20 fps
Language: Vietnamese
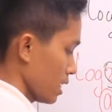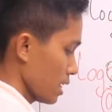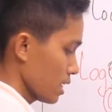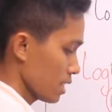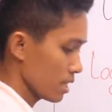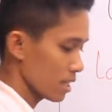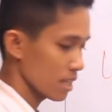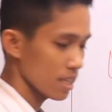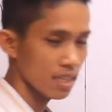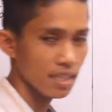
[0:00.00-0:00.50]
nhé
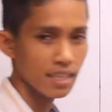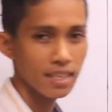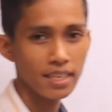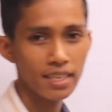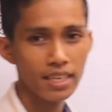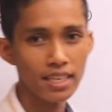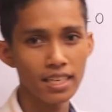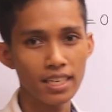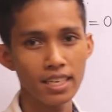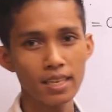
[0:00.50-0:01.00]

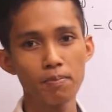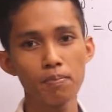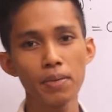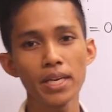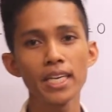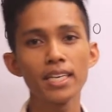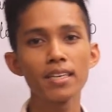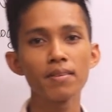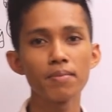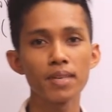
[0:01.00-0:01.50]
lịch
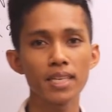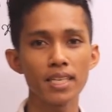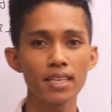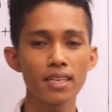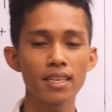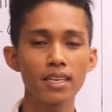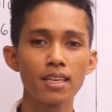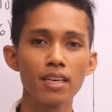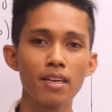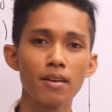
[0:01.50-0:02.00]
pi năng mạch
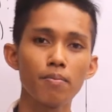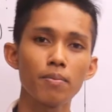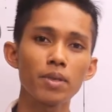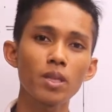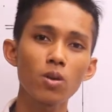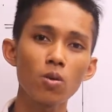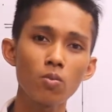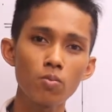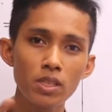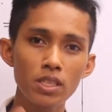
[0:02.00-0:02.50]
mình
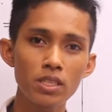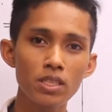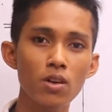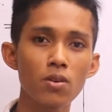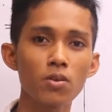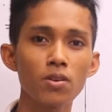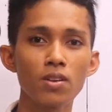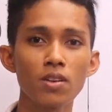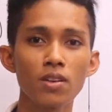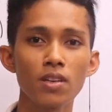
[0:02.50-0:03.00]
thùng riêng
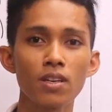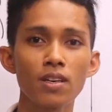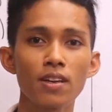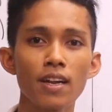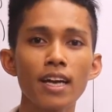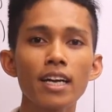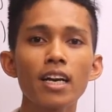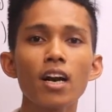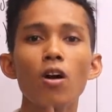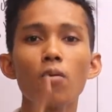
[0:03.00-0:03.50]
sâu
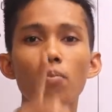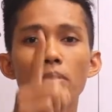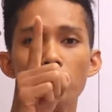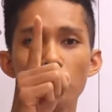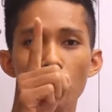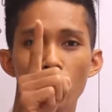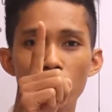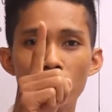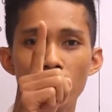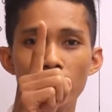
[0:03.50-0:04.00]
hay copy
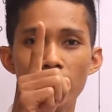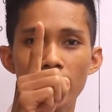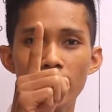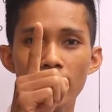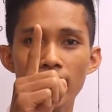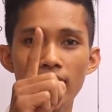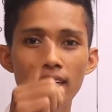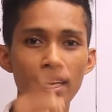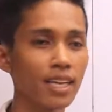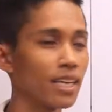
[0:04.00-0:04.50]
mối thế
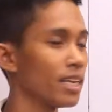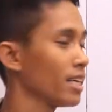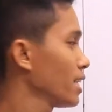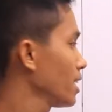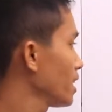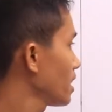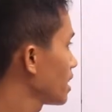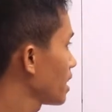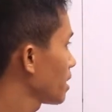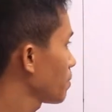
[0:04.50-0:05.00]

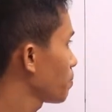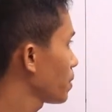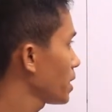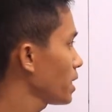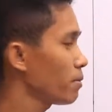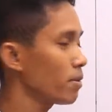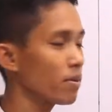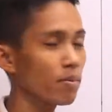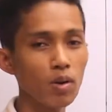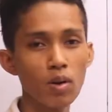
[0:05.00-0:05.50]
lịch
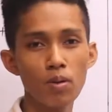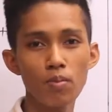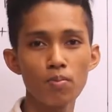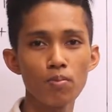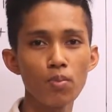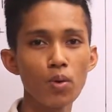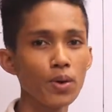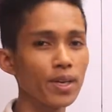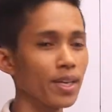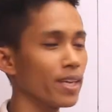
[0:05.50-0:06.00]
pi mình copy
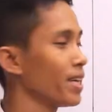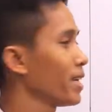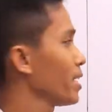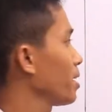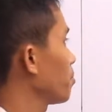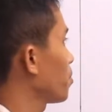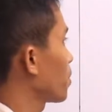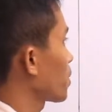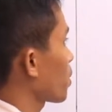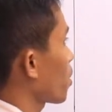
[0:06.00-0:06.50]
mối
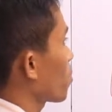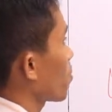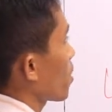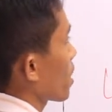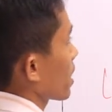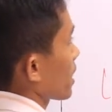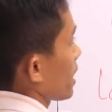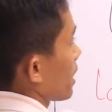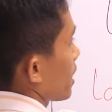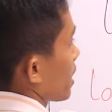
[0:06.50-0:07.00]
và to
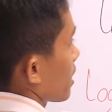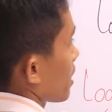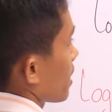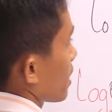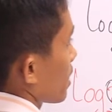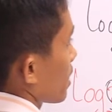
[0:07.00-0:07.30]
mà này